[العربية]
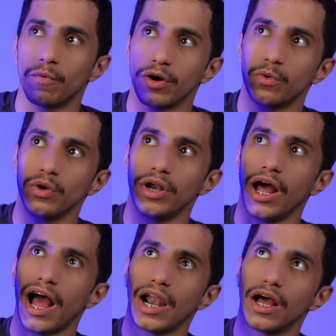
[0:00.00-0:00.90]
ونقول
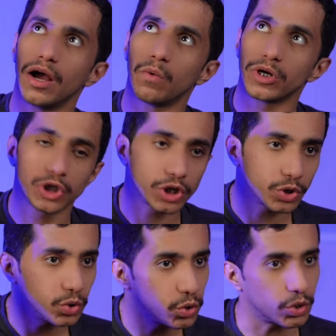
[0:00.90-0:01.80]
آه،
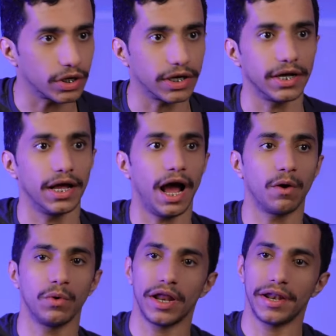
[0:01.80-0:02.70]
والشكوك حول